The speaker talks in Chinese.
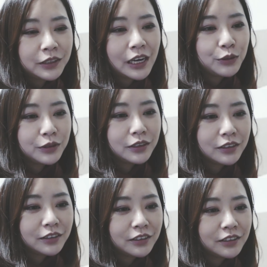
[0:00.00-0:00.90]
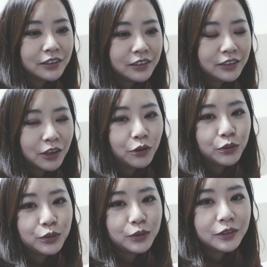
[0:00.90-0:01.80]
下午真的是焦
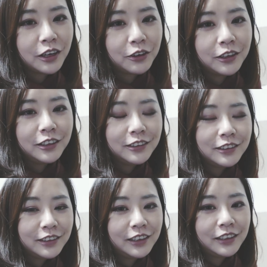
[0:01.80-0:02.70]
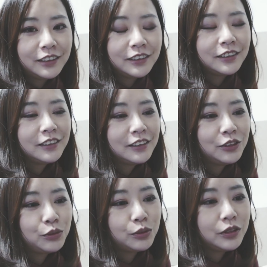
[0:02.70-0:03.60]
虑到很累，
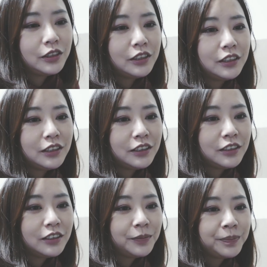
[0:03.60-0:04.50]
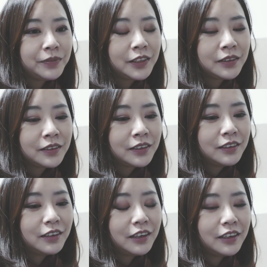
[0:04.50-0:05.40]
所以，
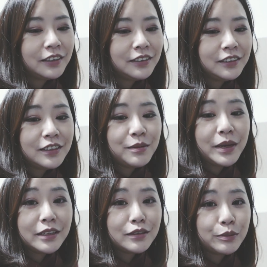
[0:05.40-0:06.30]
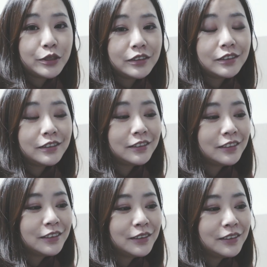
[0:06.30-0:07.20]
哎，今天没什么，
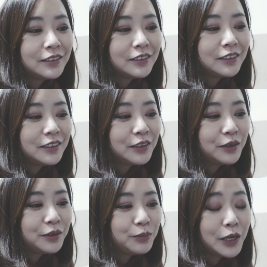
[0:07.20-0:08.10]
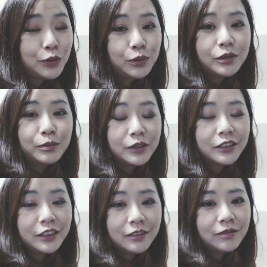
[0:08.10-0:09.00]
没去什么
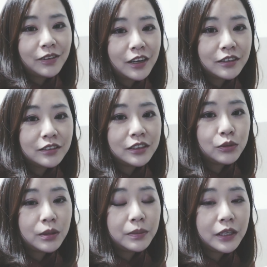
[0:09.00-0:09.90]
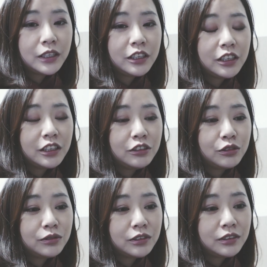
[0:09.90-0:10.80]
地方。希望明天
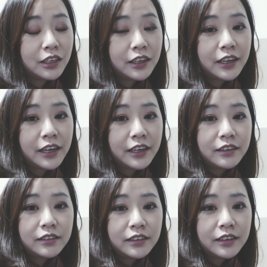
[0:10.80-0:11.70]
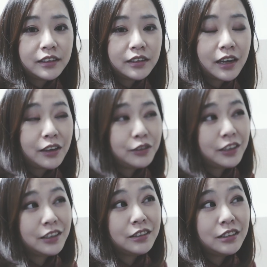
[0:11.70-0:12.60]
有时间可以。还有
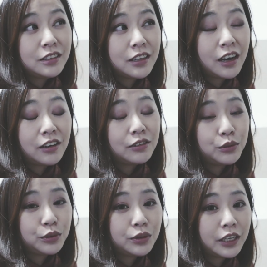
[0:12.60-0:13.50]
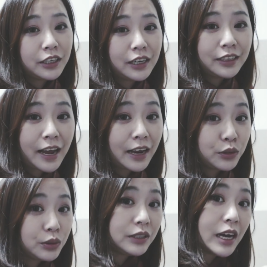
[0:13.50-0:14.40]
天气好，我就可以大家
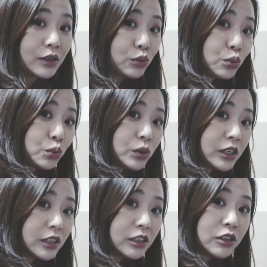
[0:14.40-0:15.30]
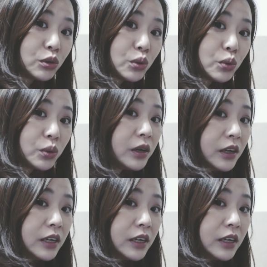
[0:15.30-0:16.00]
去藏书阁喽。